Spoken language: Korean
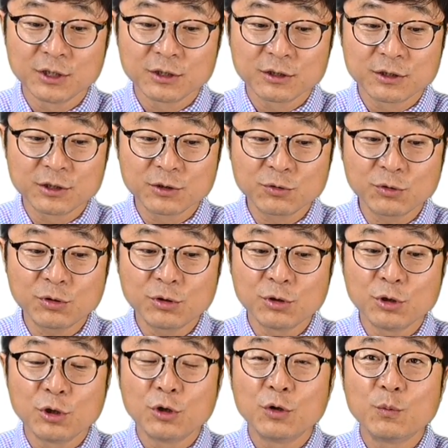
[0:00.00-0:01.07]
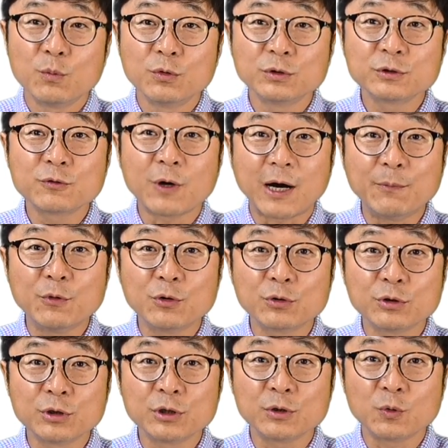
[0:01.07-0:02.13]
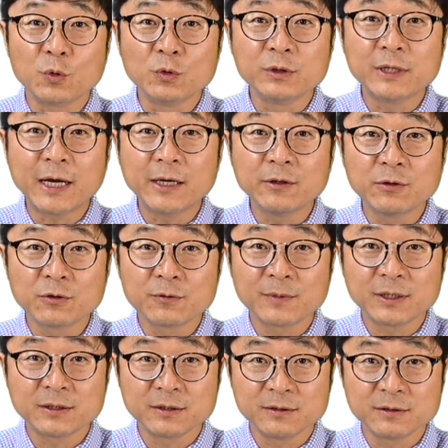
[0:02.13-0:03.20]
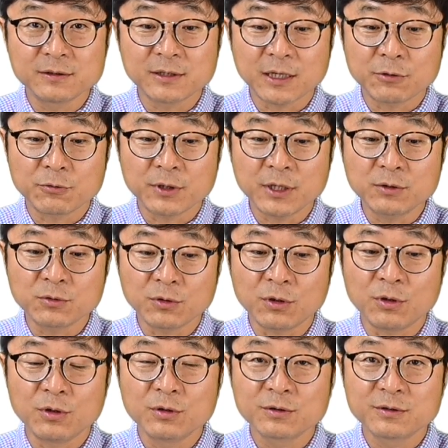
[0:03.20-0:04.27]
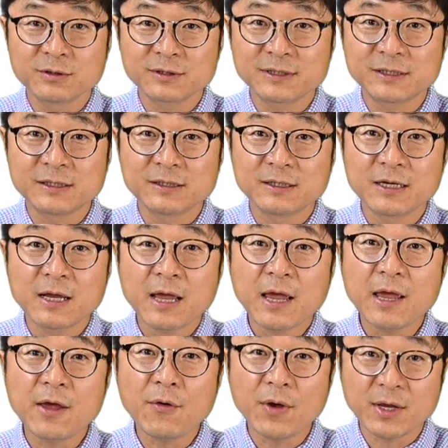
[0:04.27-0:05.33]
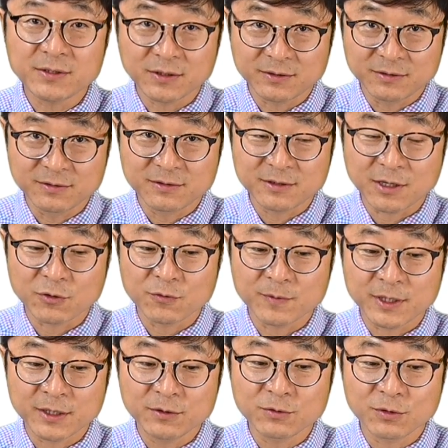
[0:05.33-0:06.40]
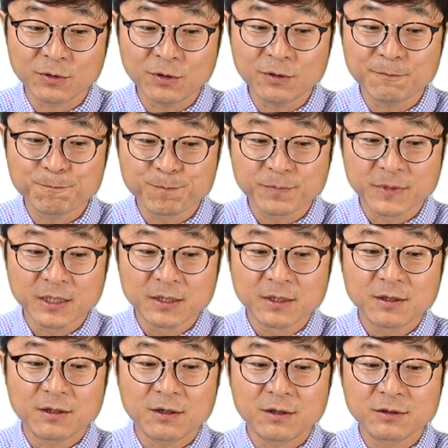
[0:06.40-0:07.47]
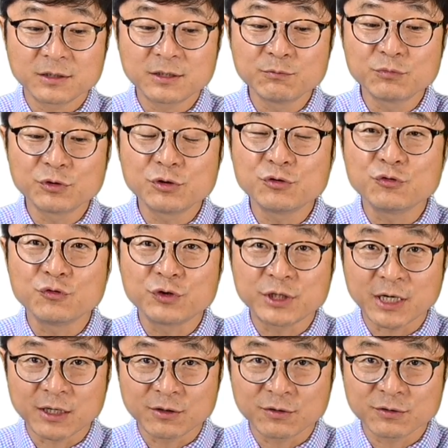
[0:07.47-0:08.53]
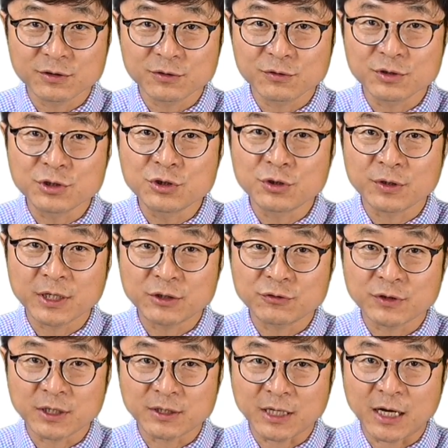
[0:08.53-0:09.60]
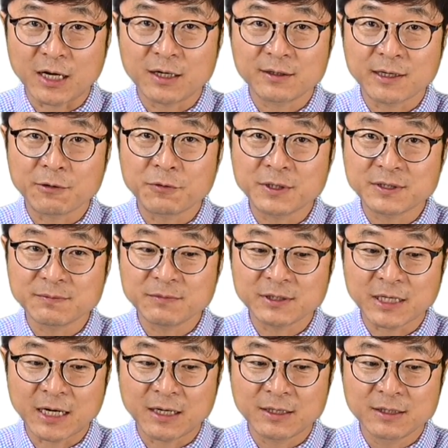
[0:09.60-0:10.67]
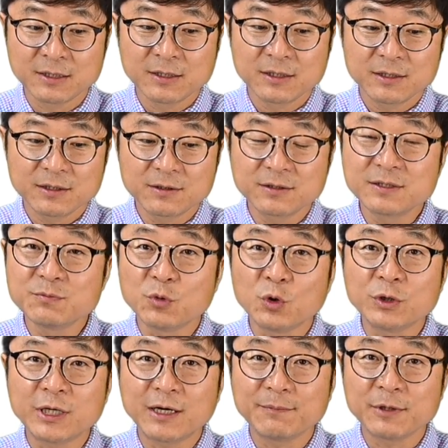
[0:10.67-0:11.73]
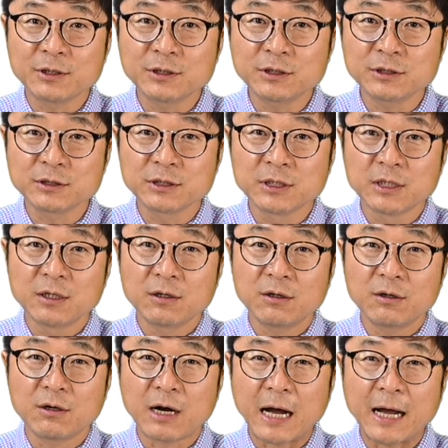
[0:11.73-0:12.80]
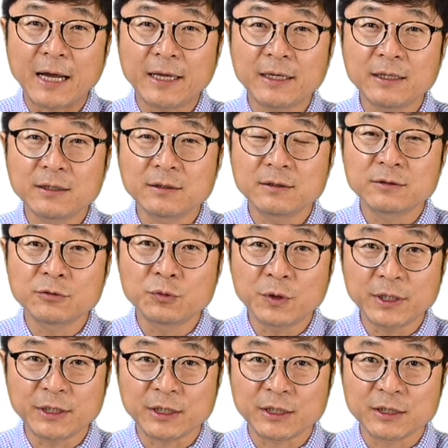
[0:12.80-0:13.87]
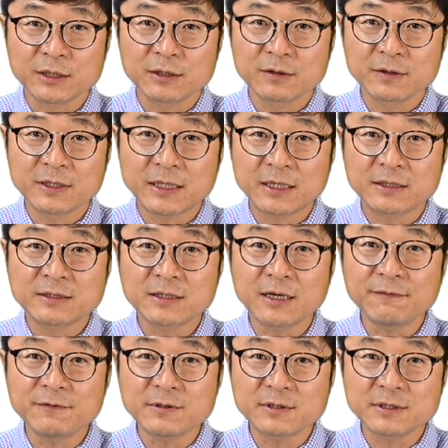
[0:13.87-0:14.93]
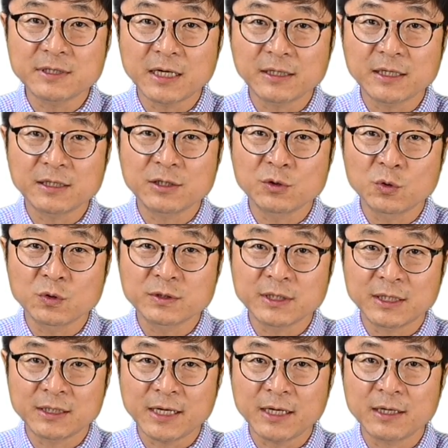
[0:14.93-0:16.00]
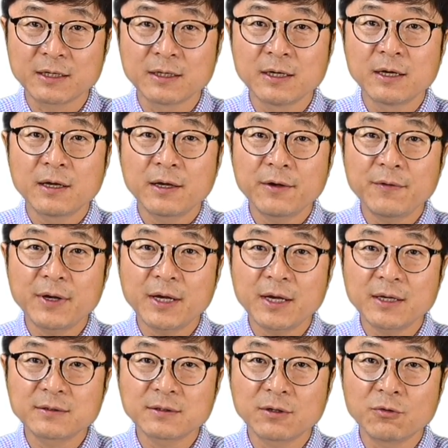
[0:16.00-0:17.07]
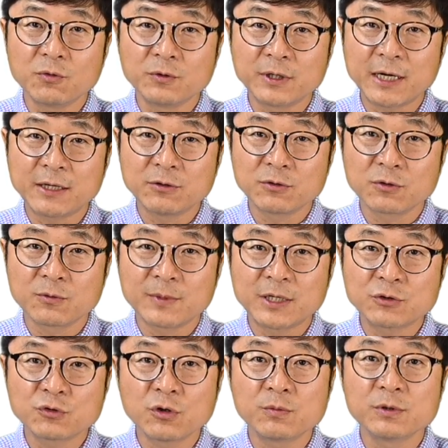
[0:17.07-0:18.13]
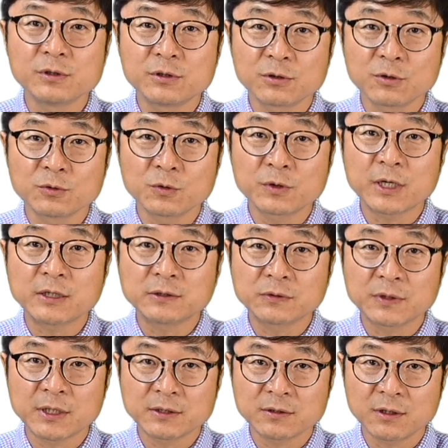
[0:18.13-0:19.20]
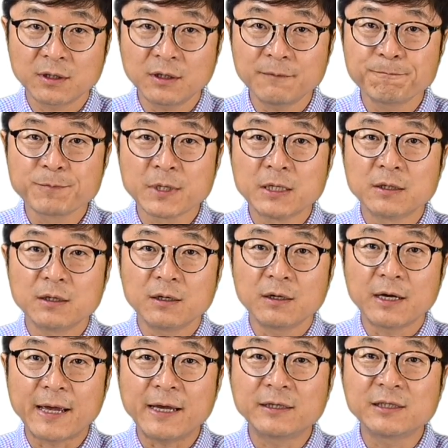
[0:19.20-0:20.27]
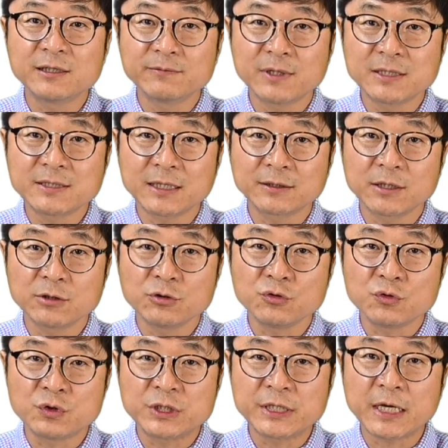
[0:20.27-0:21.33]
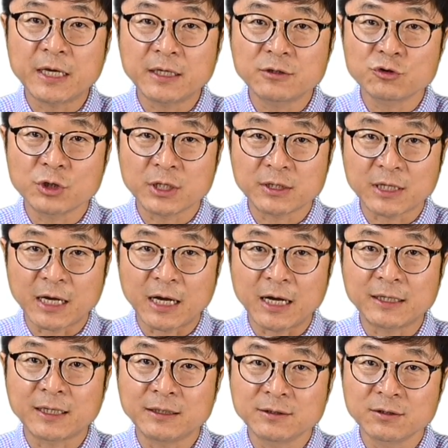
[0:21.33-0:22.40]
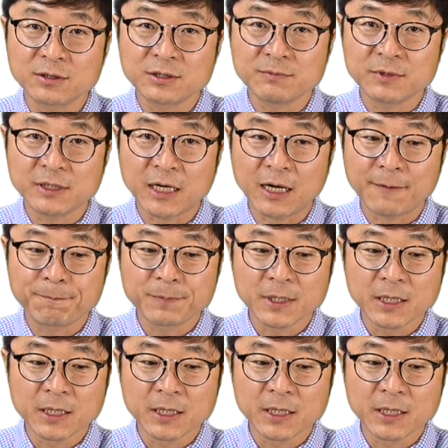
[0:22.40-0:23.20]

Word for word: 그리고 모든 과목을 온라인으로만 듣는다고 해도 그것을 해외에서 듣는다고만 해도 어, 신분을 유지한 것으로 인정해 주겠다라고 했습니다. 이것은 뭐냐 면은 어, I20 그러니까 서비스상의 기록상에 해외에서 온라인으로만 수업을 들어도 계속해서 어, 액티브한 상태를 유지해 주겠다라는 것입니다.